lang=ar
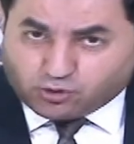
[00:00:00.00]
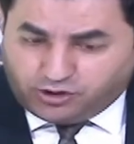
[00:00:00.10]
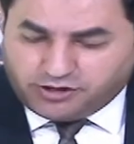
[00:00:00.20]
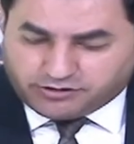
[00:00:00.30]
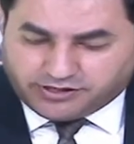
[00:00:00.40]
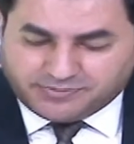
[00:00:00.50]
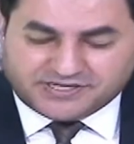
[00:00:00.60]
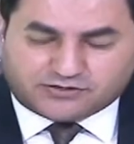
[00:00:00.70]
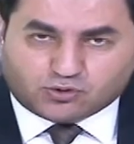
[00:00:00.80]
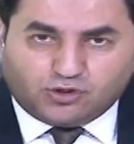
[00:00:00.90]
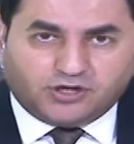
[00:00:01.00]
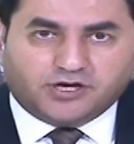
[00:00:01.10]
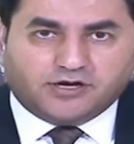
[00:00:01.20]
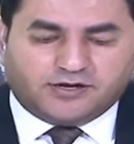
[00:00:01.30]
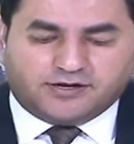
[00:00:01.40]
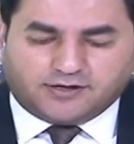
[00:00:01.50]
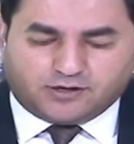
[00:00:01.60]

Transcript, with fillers: تروح يعني بدها تروح آه،